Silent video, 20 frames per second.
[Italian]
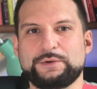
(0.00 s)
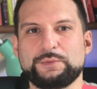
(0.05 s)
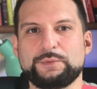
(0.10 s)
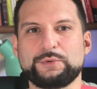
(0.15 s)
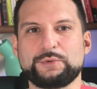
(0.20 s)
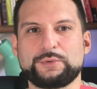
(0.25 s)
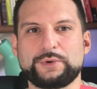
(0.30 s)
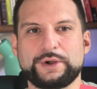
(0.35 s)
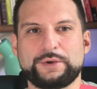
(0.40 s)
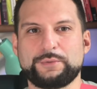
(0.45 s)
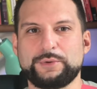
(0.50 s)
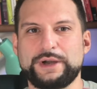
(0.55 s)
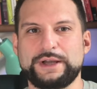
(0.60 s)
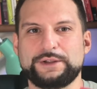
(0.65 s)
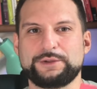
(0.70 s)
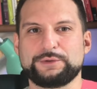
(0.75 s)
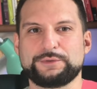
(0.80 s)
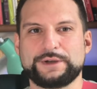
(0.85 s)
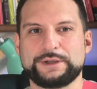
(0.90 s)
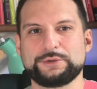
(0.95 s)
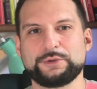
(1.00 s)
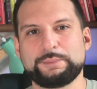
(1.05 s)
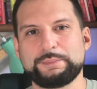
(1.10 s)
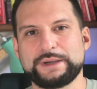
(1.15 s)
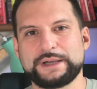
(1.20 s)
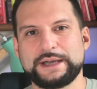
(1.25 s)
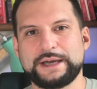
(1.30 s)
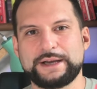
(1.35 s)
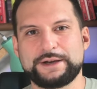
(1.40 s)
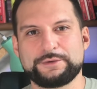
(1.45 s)
comunque quando vado a
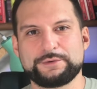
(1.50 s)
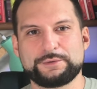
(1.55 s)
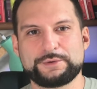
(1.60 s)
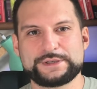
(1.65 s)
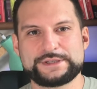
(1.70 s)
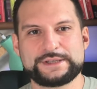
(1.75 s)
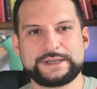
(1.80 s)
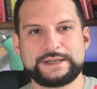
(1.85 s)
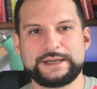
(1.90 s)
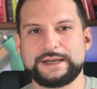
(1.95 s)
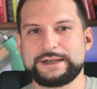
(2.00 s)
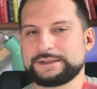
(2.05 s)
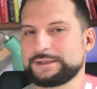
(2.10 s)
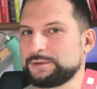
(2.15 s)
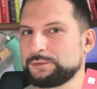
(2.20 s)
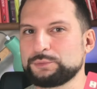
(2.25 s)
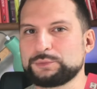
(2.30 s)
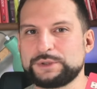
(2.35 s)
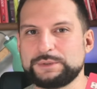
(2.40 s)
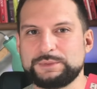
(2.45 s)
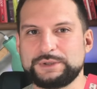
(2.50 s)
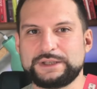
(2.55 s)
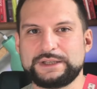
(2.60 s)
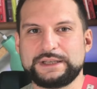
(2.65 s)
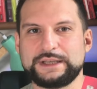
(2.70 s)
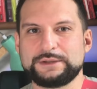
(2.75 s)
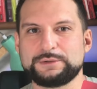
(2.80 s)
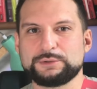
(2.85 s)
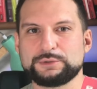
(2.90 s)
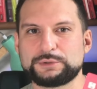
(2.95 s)
pagare con questa carta tutti mi
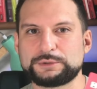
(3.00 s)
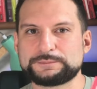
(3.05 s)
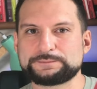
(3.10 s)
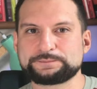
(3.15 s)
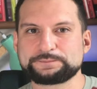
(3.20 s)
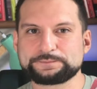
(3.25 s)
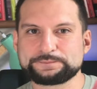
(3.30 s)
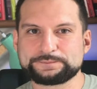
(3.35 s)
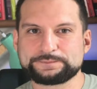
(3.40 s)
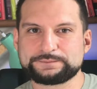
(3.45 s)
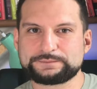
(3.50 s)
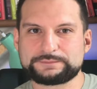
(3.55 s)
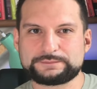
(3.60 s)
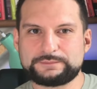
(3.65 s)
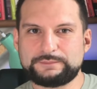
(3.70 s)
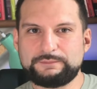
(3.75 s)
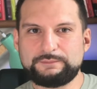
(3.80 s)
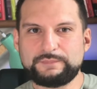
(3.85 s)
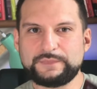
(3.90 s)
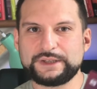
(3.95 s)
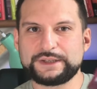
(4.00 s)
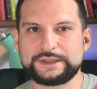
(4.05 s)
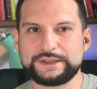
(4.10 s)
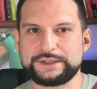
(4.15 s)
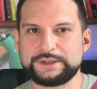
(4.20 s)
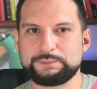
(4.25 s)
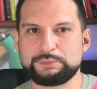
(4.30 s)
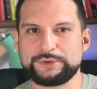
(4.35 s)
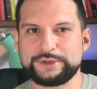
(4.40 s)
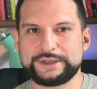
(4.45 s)
chiedono che
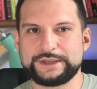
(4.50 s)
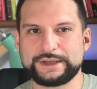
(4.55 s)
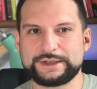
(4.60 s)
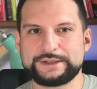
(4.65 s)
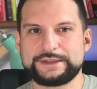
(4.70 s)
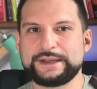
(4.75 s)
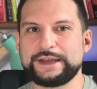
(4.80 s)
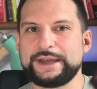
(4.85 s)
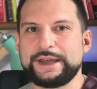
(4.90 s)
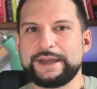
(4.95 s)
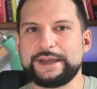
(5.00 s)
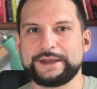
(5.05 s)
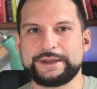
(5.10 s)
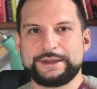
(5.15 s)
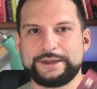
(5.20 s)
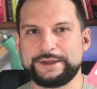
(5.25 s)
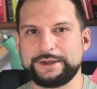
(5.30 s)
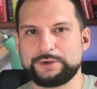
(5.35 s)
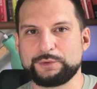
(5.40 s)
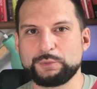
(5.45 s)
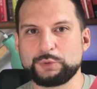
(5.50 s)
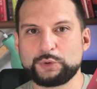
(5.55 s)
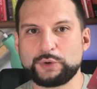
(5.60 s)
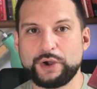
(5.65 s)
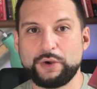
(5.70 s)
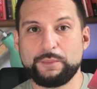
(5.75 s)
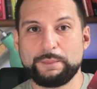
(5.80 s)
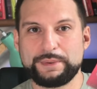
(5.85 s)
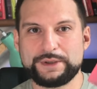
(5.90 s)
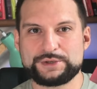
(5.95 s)
tipo di carta è, che
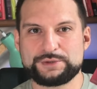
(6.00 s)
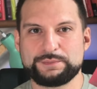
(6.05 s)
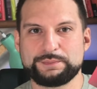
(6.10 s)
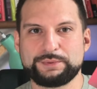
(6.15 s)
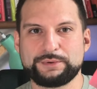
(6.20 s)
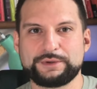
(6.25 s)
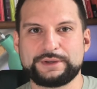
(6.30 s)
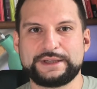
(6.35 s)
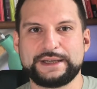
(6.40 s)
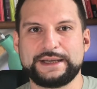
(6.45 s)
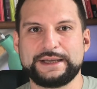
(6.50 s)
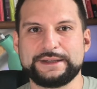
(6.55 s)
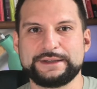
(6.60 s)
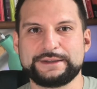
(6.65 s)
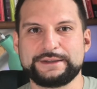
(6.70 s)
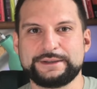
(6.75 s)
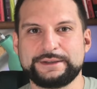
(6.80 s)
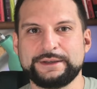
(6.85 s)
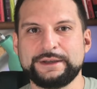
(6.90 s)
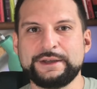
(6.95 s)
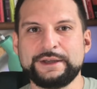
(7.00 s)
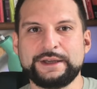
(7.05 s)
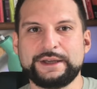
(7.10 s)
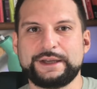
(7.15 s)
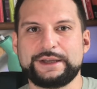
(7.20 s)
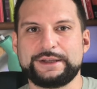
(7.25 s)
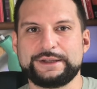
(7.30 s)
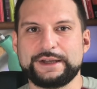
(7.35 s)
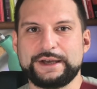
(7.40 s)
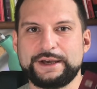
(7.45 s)
comunque ha un peso importante
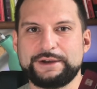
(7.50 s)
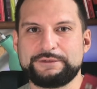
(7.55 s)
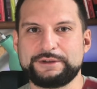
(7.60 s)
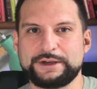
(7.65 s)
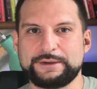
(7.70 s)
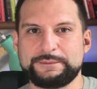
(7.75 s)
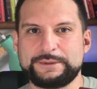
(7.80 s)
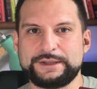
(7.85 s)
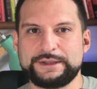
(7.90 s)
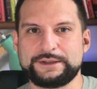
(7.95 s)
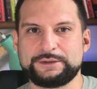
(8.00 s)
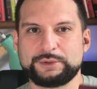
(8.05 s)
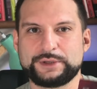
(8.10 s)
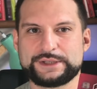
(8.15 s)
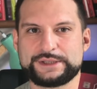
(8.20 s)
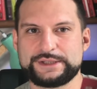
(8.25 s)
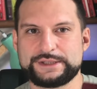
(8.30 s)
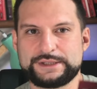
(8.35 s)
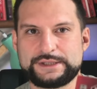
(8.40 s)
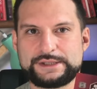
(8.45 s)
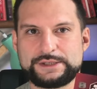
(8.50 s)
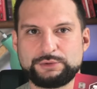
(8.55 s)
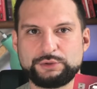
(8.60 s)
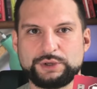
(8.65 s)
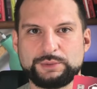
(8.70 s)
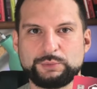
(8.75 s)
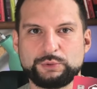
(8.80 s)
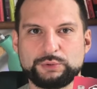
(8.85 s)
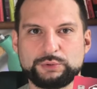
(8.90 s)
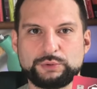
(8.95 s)
ed ha veramente una
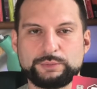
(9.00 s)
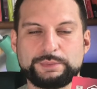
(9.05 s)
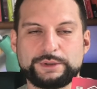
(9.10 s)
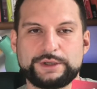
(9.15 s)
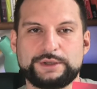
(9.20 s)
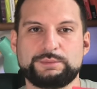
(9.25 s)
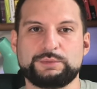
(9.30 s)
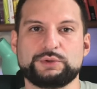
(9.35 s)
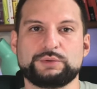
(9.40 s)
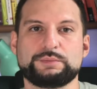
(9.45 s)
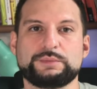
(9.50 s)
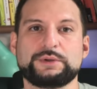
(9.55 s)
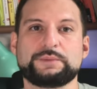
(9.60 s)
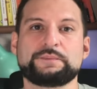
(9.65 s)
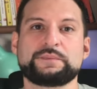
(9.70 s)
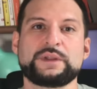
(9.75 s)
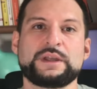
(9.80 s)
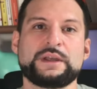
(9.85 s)
sensazione molto premium.